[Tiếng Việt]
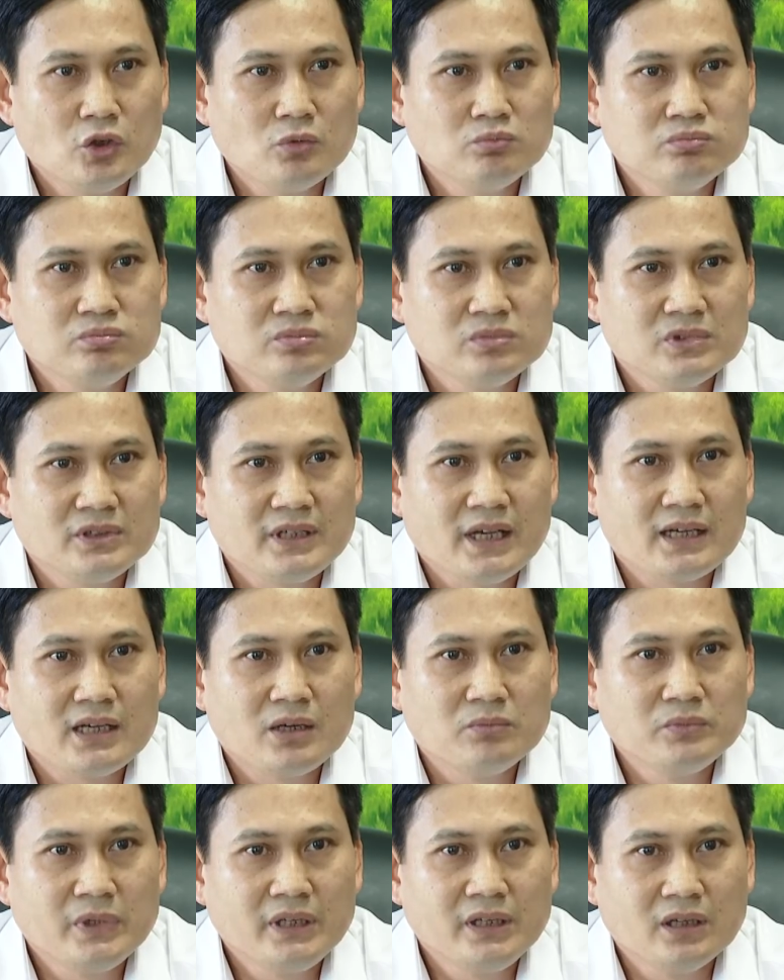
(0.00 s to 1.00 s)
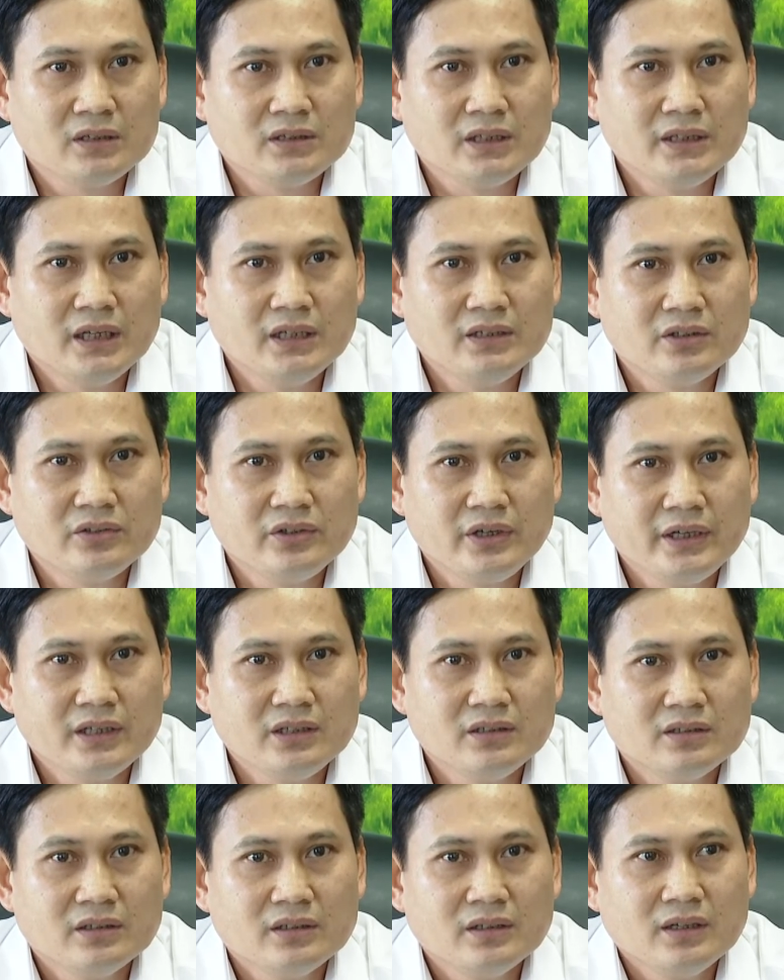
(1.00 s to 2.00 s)
chung và công ty Tây Ninh nói riêng
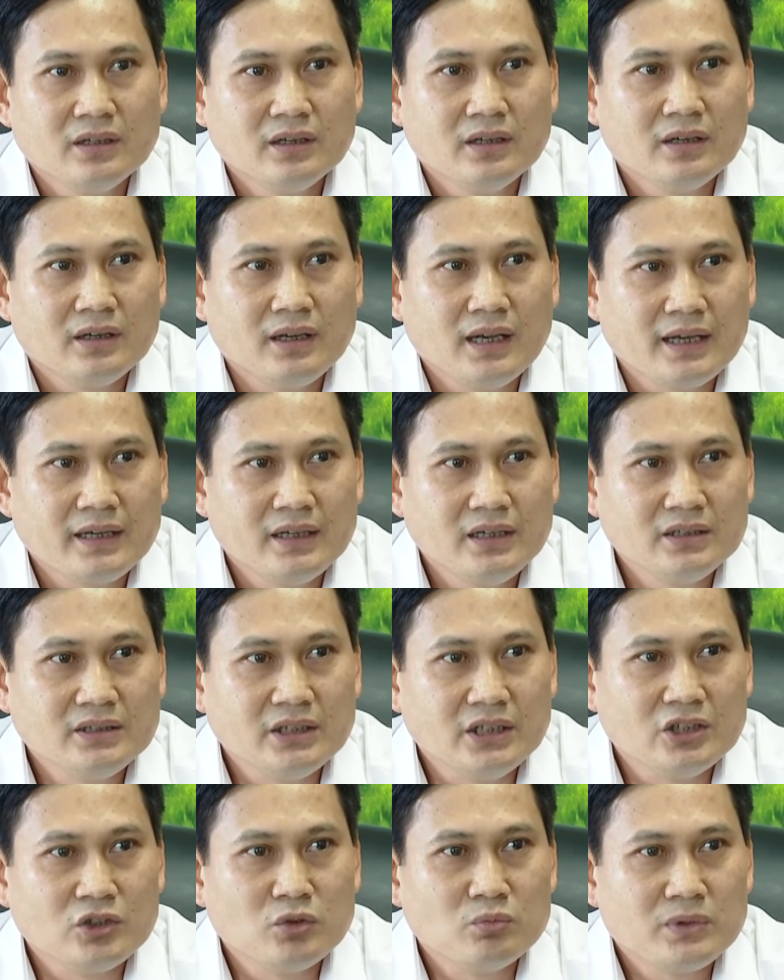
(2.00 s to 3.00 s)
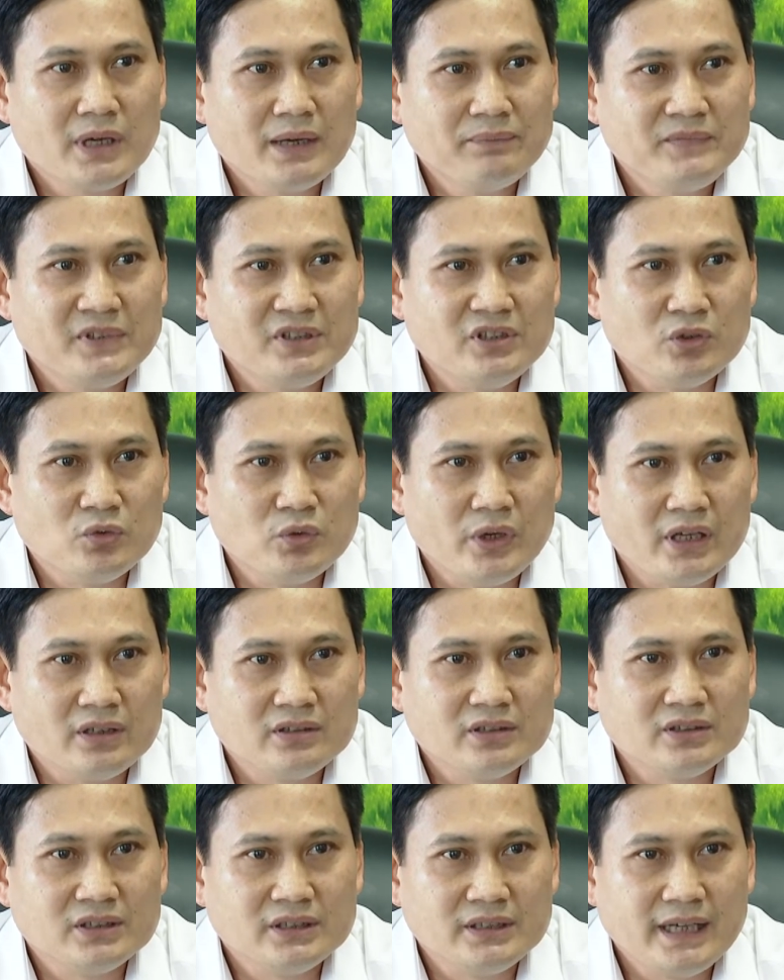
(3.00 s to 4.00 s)
là cái đơn vị cung cấp dịch vụ điện
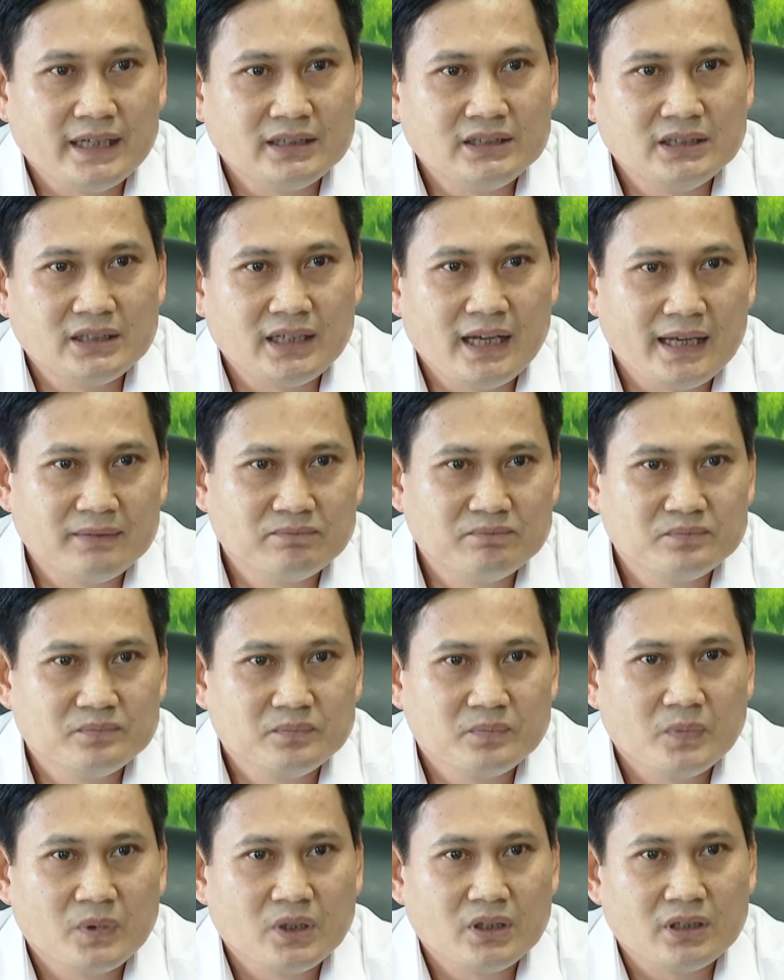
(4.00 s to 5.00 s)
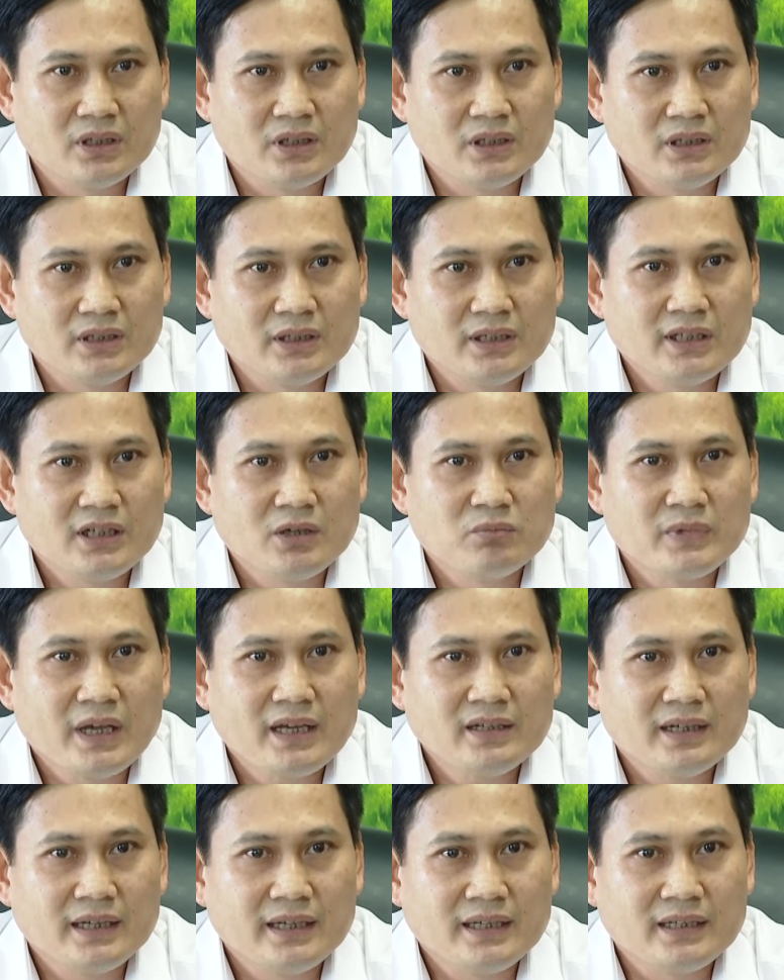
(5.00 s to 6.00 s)
cho người dân Việt Nam thì cái công
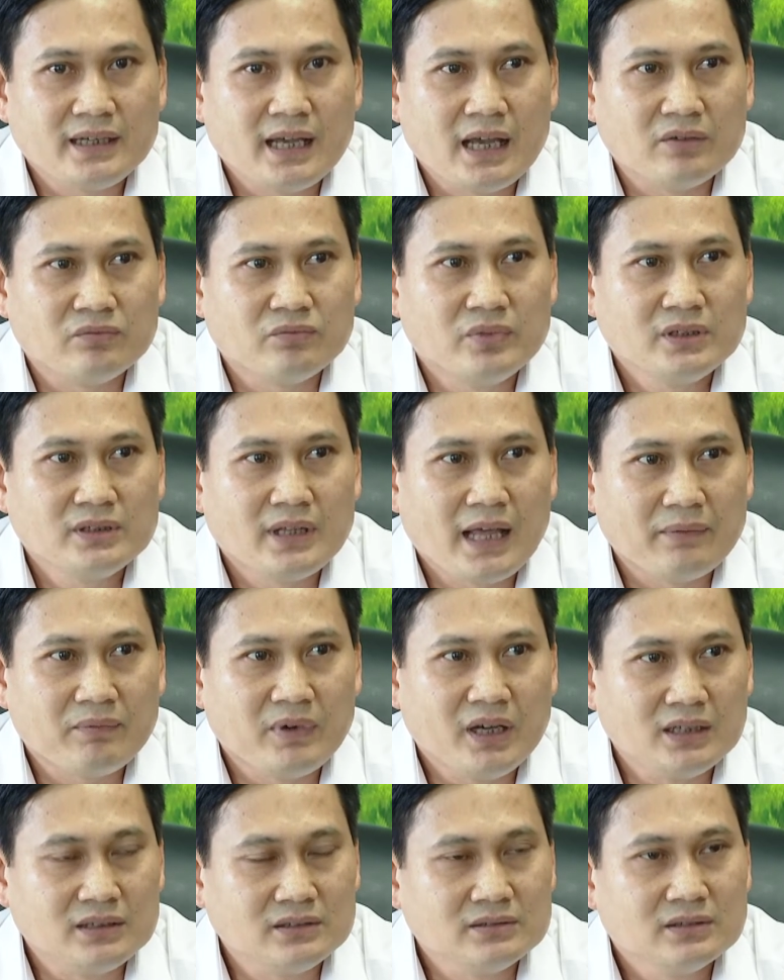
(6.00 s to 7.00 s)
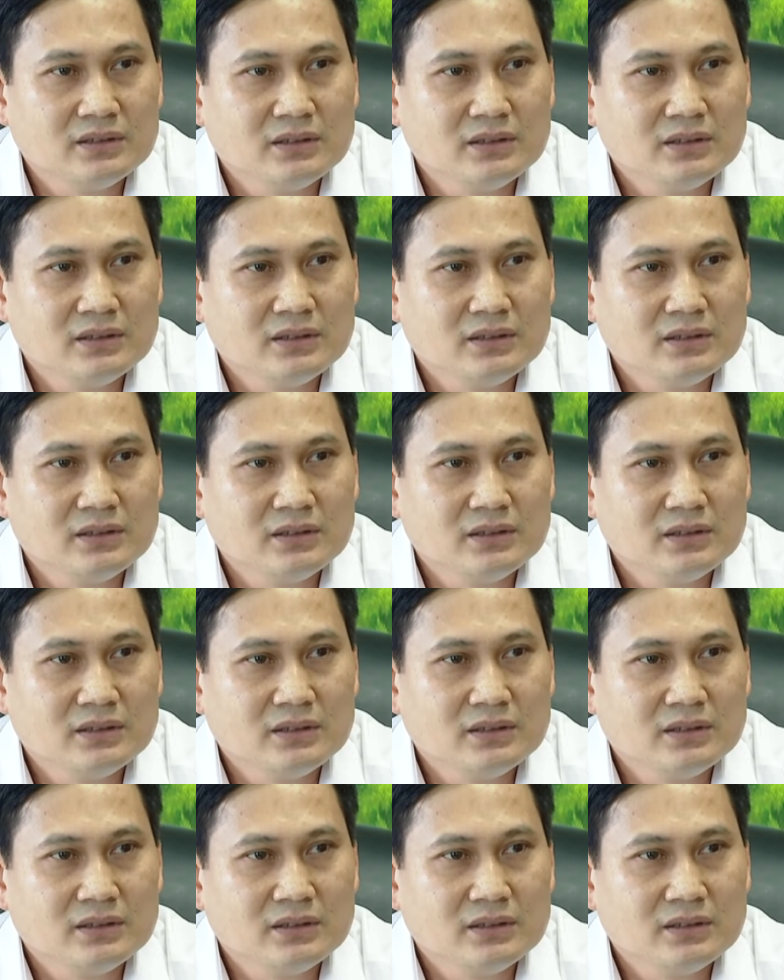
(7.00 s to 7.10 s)
tác này càng phức tạp hơn.